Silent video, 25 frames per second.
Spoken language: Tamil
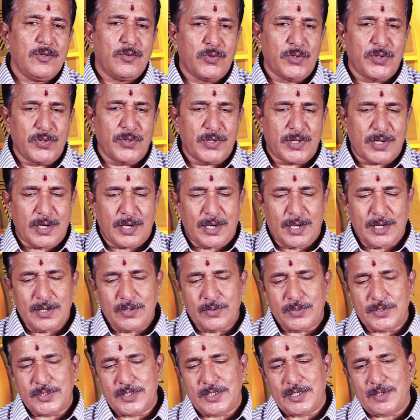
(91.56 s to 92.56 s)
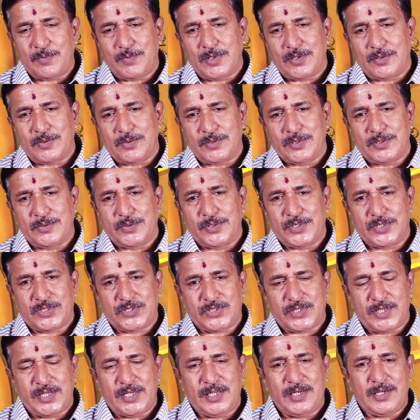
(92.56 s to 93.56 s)
ஒரு கால் வந்து நம்மளுக்கு வந்து ஒரு
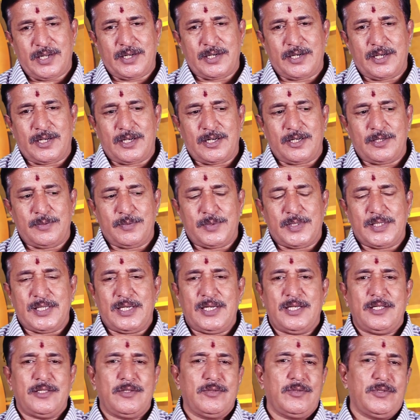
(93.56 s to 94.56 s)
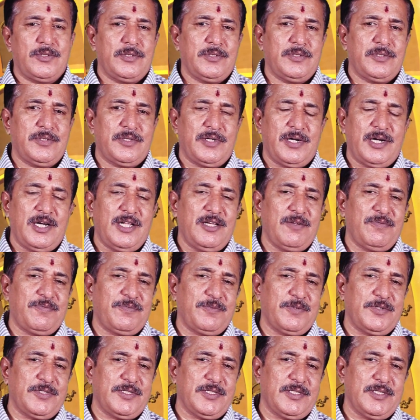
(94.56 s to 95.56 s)
ஸ்ட்ரெயின் ஆனாலும் அதுலேருந்து ஒரு ரிலீஃப்
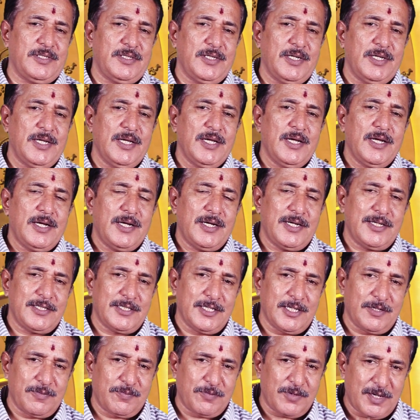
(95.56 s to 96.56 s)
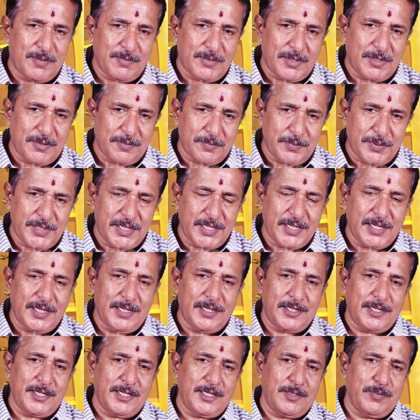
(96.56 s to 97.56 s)
வந்து இதர் ஃபார்ம் ஆஃப் மெடிக்கல்
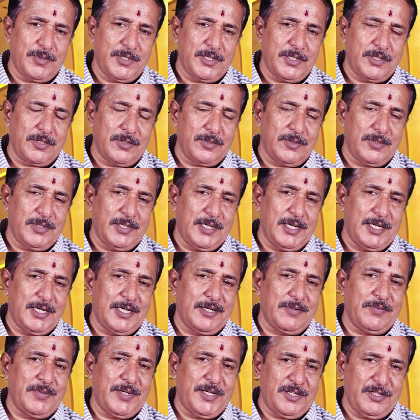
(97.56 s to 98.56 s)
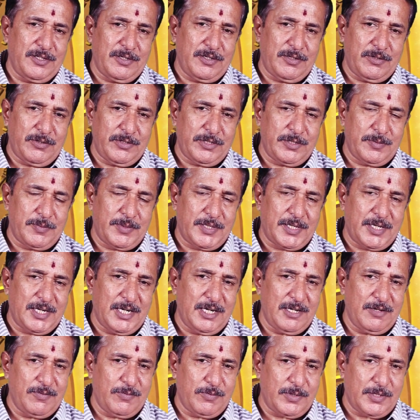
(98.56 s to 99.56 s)
ட்ரீட்மெண்ட்டோ இல்லைன்னா வேறு ஏதோ ஒரு விதமாக
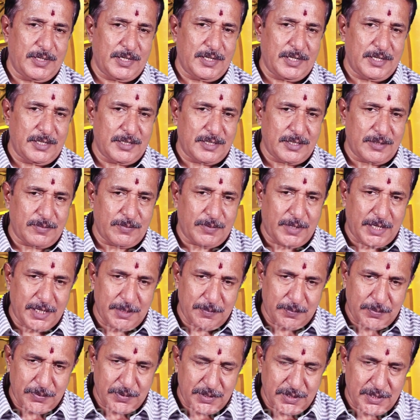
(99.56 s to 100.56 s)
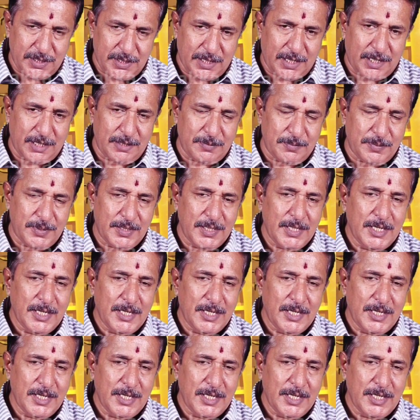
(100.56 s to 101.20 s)
ரிலீஃப் உண்டாகிறதுக்கு வாய்ப்பு இருந்தாலும்